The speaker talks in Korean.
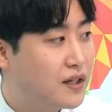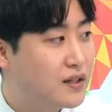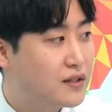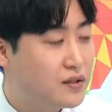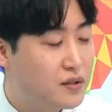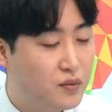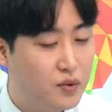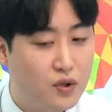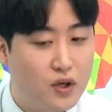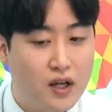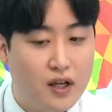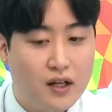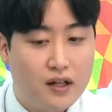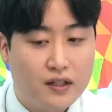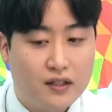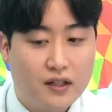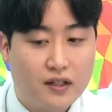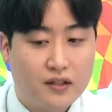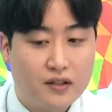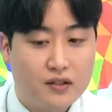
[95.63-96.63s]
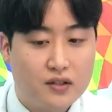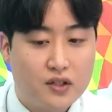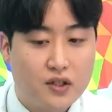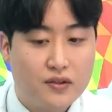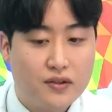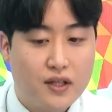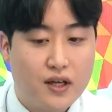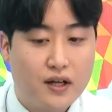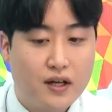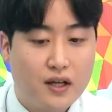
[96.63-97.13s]
그래서 뭐 음. 일단은
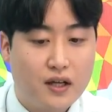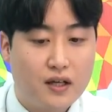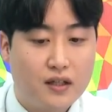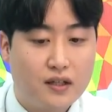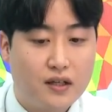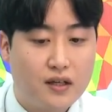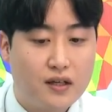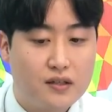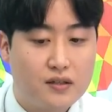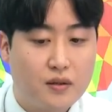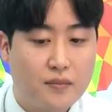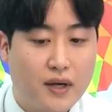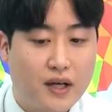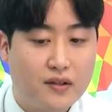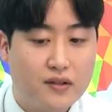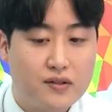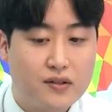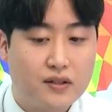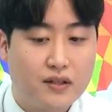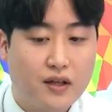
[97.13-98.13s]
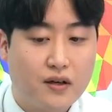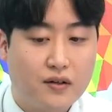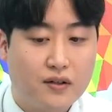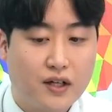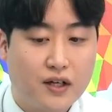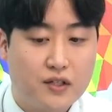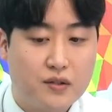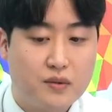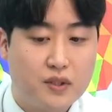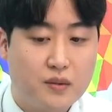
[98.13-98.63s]
첫날에 대해서 마이너스가 난 건
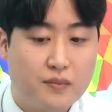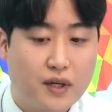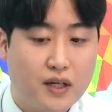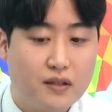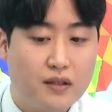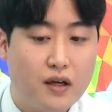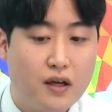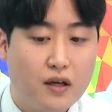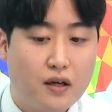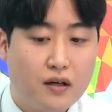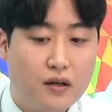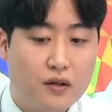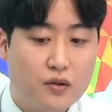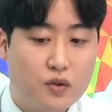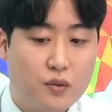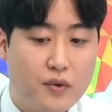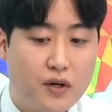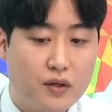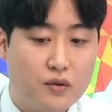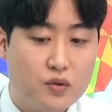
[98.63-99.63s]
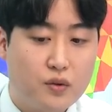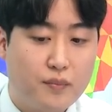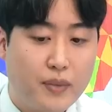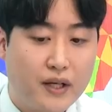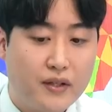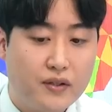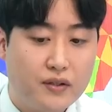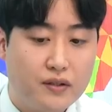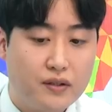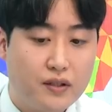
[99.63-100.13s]
아쉽지만 어, 조만간 좀
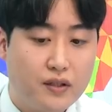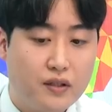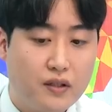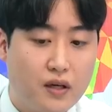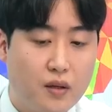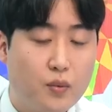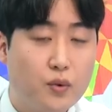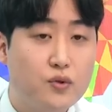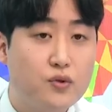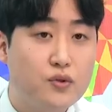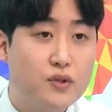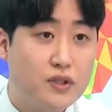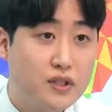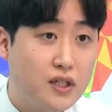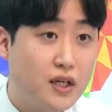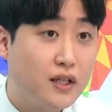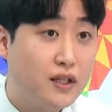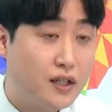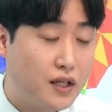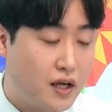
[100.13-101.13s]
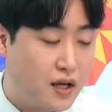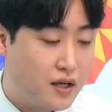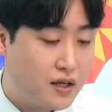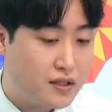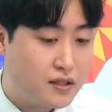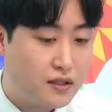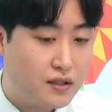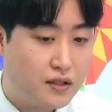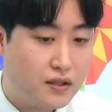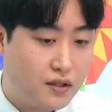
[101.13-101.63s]
반등을 기대해 볼 수 있지 않을까
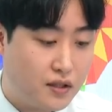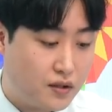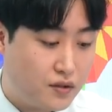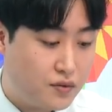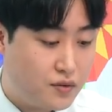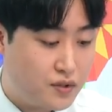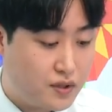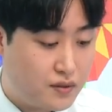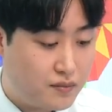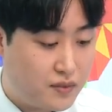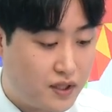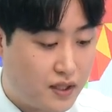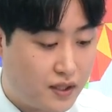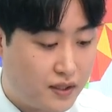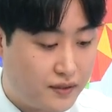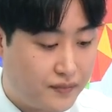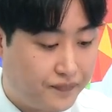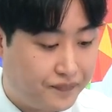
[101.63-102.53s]
생각이 되고 있습니다.